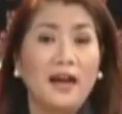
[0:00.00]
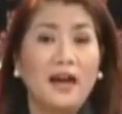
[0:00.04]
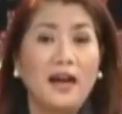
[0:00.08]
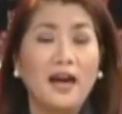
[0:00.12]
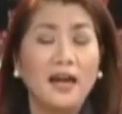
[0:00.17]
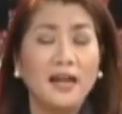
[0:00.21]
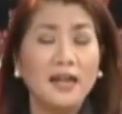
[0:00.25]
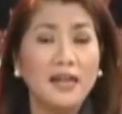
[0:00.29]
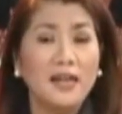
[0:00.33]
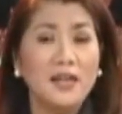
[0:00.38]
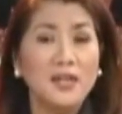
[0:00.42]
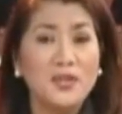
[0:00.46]

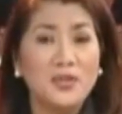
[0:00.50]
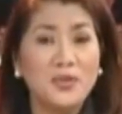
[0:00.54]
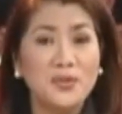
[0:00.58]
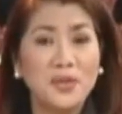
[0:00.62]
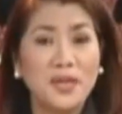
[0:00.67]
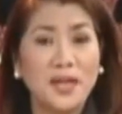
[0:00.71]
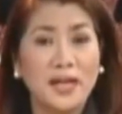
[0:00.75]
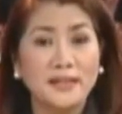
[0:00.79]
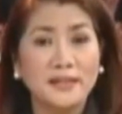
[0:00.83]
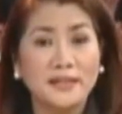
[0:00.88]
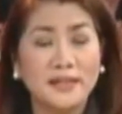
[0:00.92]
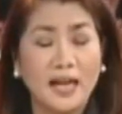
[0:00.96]
Ang inyong
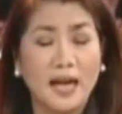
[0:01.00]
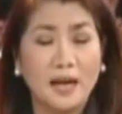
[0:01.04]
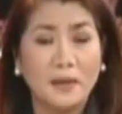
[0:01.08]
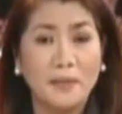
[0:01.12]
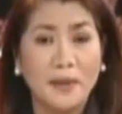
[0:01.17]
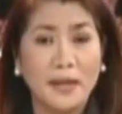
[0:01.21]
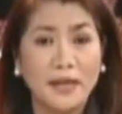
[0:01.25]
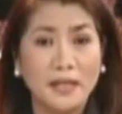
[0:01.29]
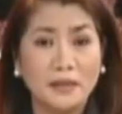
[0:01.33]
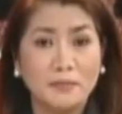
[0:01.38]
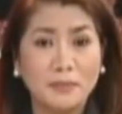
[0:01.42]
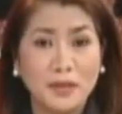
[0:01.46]

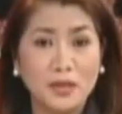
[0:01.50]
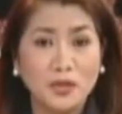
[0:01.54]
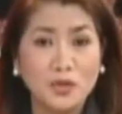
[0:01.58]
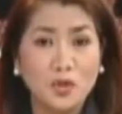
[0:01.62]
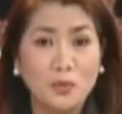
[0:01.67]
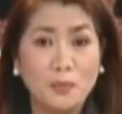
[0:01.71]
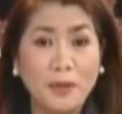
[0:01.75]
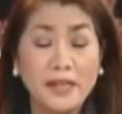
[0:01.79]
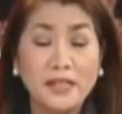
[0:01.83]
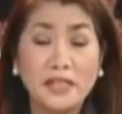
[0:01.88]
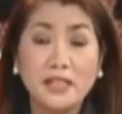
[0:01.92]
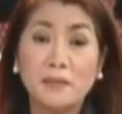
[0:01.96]
kaantabay at
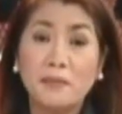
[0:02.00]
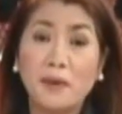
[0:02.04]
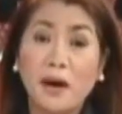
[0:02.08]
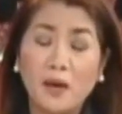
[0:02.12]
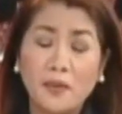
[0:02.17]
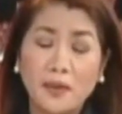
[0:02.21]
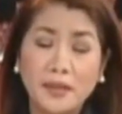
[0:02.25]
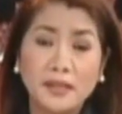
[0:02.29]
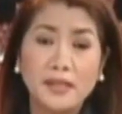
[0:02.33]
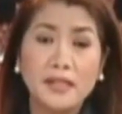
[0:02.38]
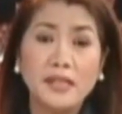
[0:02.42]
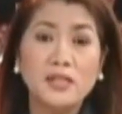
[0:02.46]
patnubay sa
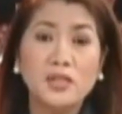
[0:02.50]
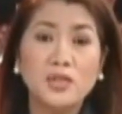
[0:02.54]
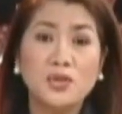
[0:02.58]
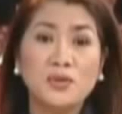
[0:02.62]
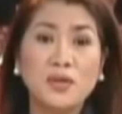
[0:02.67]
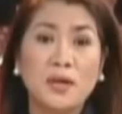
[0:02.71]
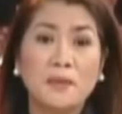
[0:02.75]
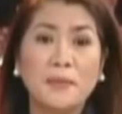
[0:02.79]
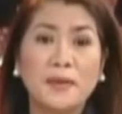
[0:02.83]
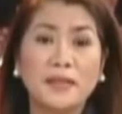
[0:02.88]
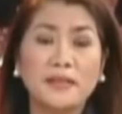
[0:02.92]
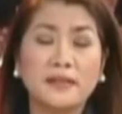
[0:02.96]
bawat
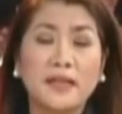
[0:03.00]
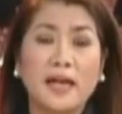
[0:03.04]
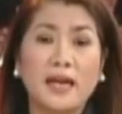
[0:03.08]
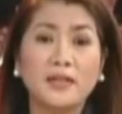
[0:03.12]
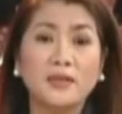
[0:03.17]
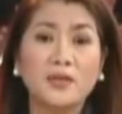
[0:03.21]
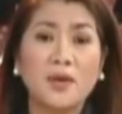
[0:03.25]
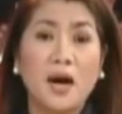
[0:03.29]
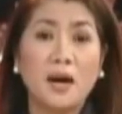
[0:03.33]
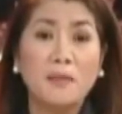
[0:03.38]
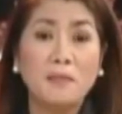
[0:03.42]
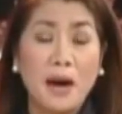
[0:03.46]
isyong
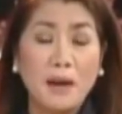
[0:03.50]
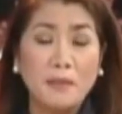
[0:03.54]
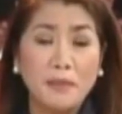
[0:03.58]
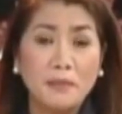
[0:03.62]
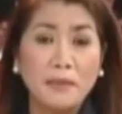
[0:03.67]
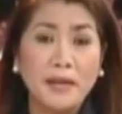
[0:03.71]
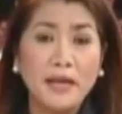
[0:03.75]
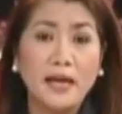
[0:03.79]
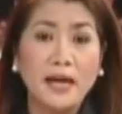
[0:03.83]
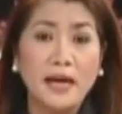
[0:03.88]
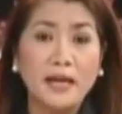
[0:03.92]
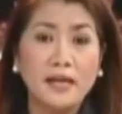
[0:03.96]
apektado ang
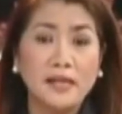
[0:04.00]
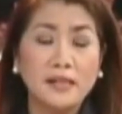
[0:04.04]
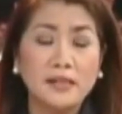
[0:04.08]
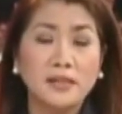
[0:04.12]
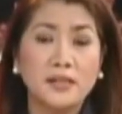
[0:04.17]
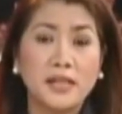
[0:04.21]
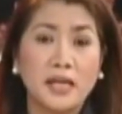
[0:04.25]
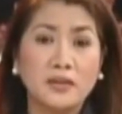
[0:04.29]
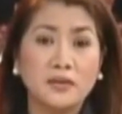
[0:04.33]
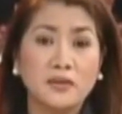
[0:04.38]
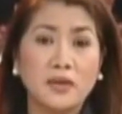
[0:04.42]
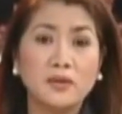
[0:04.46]
mamamayan ng
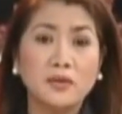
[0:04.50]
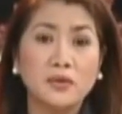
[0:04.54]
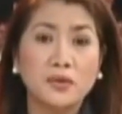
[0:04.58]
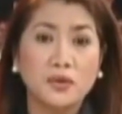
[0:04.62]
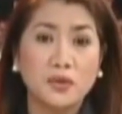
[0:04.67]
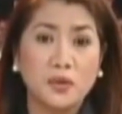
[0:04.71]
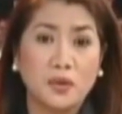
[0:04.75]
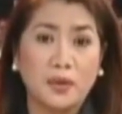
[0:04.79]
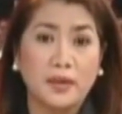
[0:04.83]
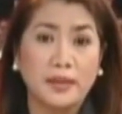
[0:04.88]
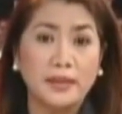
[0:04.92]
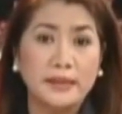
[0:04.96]
Central
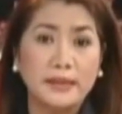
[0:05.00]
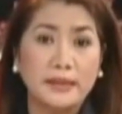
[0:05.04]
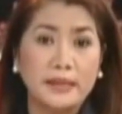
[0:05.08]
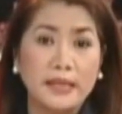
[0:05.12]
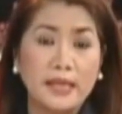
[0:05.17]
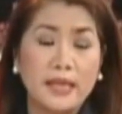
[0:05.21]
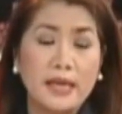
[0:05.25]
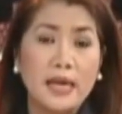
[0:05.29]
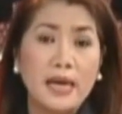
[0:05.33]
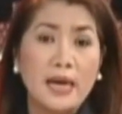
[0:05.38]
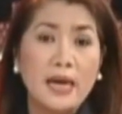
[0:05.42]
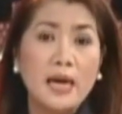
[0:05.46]
Luzon.
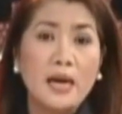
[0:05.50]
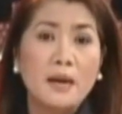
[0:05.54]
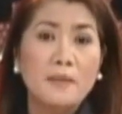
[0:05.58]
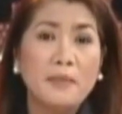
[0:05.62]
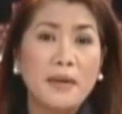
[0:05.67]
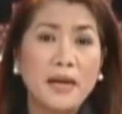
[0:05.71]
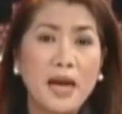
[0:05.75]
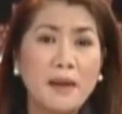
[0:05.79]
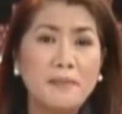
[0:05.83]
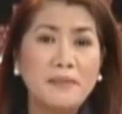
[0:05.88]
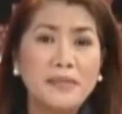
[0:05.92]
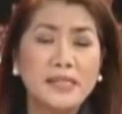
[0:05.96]

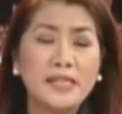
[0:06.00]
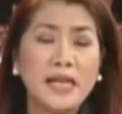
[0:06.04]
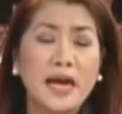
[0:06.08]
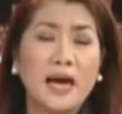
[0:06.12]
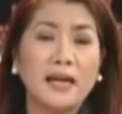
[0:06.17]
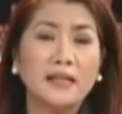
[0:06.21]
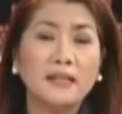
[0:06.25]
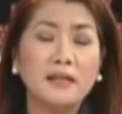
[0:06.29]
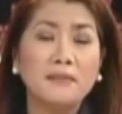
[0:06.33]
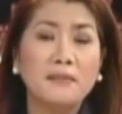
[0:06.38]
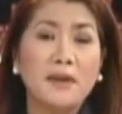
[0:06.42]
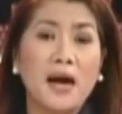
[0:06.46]
Marami
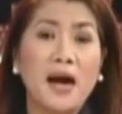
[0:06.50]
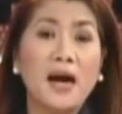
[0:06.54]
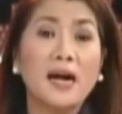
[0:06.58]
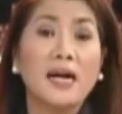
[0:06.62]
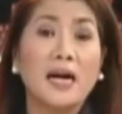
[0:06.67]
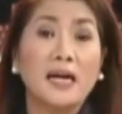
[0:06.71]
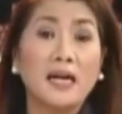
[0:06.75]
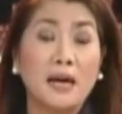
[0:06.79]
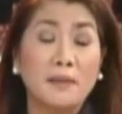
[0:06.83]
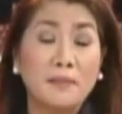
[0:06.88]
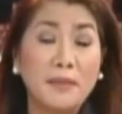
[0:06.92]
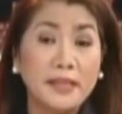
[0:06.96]
sa ating
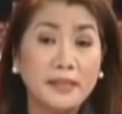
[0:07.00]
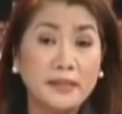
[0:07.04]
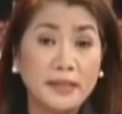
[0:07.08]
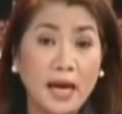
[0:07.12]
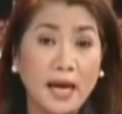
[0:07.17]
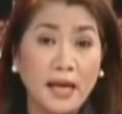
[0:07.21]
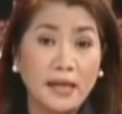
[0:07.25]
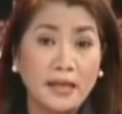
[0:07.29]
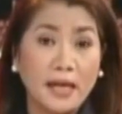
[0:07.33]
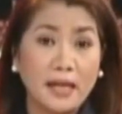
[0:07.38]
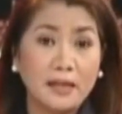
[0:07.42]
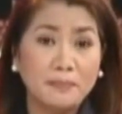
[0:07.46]
mga
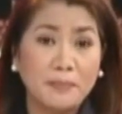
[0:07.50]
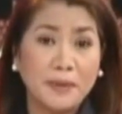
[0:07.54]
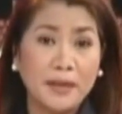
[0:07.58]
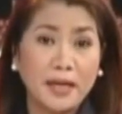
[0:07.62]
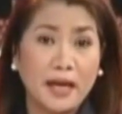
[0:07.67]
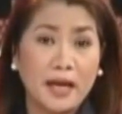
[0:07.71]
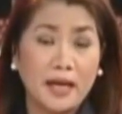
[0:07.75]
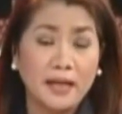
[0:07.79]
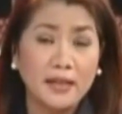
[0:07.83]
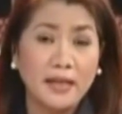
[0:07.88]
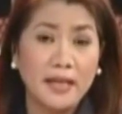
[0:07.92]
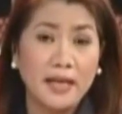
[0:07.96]
kagamitan at
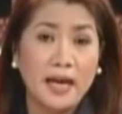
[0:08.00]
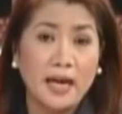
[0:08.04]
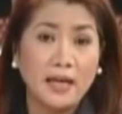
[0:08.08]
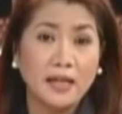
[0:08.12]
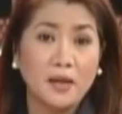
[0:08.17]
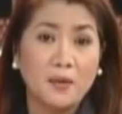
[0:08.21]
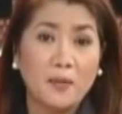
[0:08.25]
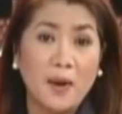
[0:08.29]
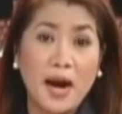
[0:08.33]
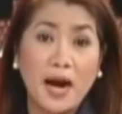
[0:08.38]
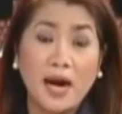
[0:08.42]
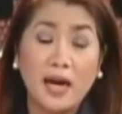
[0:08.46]
paraang
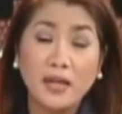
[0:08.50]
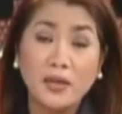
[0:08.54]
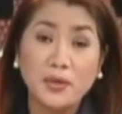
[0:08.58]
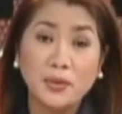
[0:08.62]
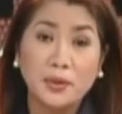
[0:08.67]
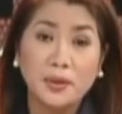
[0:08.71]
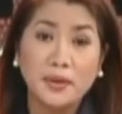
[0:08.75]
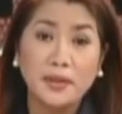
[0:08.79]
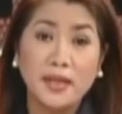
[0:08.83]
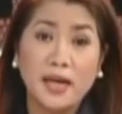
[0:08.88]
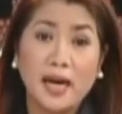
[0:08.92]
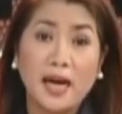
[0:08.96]
ginagawa
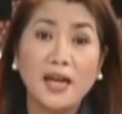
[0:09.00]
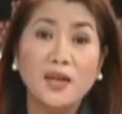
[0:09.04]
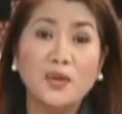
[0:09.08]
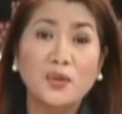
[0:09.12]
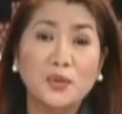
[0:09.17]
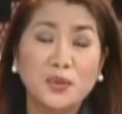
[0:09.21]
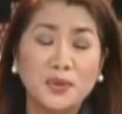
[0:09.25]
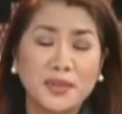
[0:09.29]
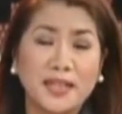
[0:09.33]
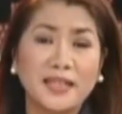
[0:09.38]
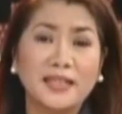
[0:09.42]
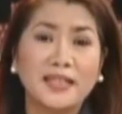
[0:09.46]
ngayon ay
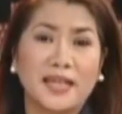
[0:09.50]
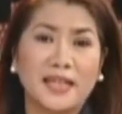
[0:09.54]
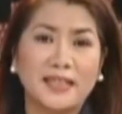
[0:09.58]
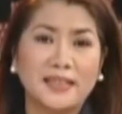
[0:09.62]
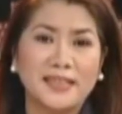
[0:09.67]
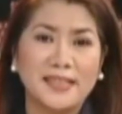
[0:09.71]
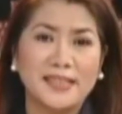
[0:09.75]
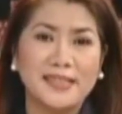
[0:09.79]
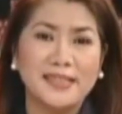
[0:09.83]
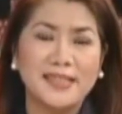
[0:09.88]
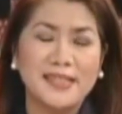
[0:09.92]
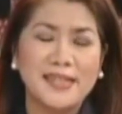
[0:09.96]
utang
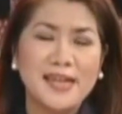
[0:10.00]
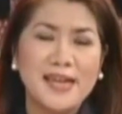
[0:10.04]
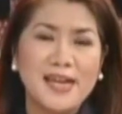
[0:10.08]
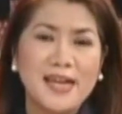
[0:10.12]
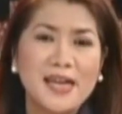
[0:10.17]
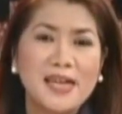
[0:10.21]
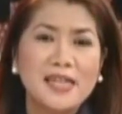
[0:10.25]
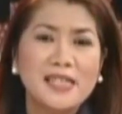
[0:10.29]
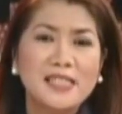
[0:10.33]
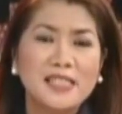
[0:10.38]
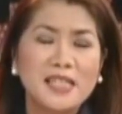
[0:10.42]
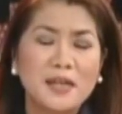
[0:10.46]
natin
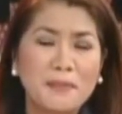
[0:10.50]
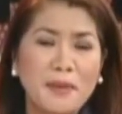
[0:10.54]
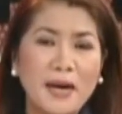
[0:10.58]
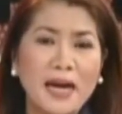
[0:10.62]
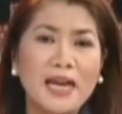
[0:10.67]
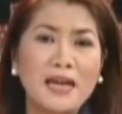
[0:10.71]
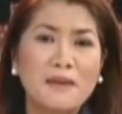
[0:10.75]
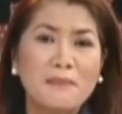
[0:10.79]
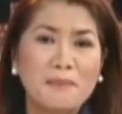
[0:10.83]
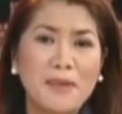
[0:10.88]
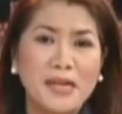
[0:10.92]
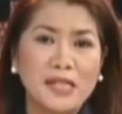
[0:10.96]
sa
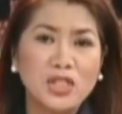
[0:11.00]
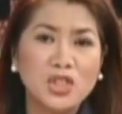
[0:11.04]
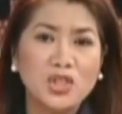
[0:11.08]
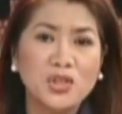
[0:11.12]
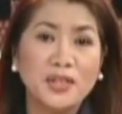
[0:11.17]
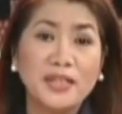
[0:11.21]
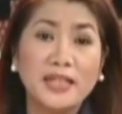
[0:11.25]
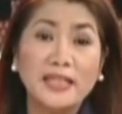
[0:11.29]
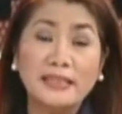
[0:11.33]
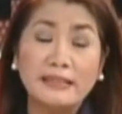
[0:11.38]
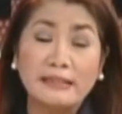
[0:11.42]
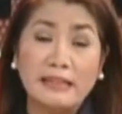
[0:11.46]
mga
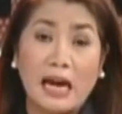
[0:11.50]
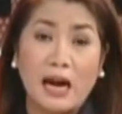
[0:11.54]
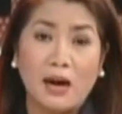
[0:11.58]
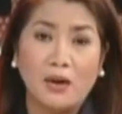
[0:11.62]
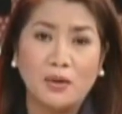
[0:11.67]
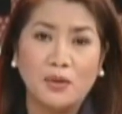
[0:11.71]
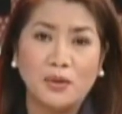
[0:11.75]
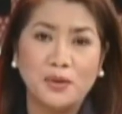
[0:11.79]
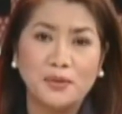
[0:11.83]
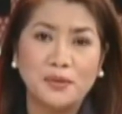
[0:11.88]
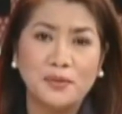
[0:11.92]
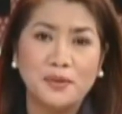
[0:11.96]
imbensyon ng
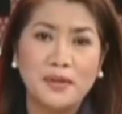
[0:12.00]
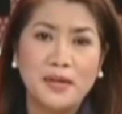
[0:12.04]
tao.